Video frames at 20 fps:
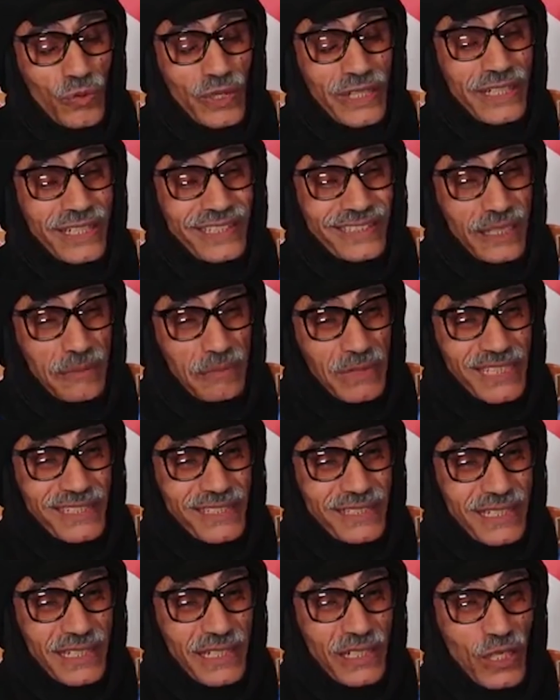وين يلطم
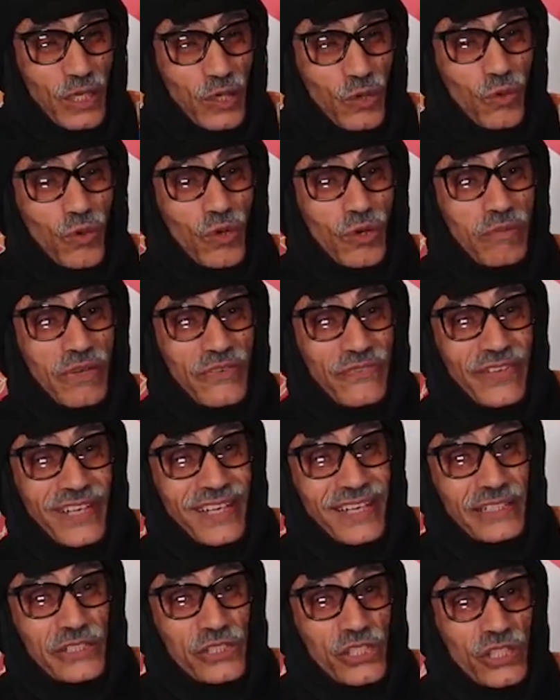الانسان الاول ما
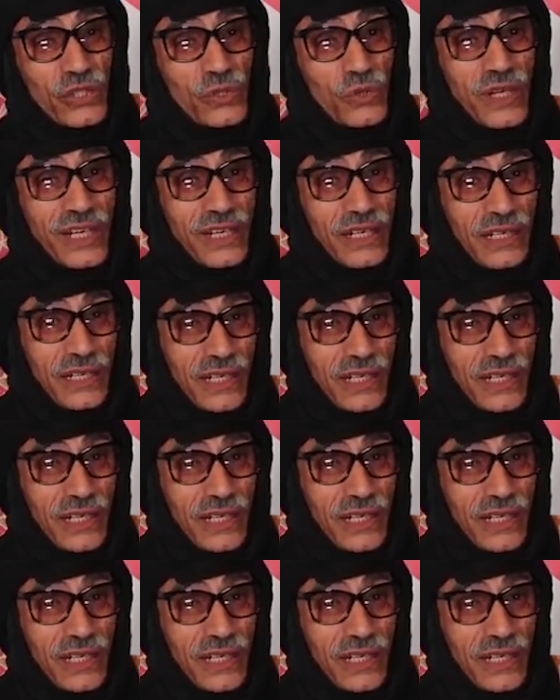فيها يشدوا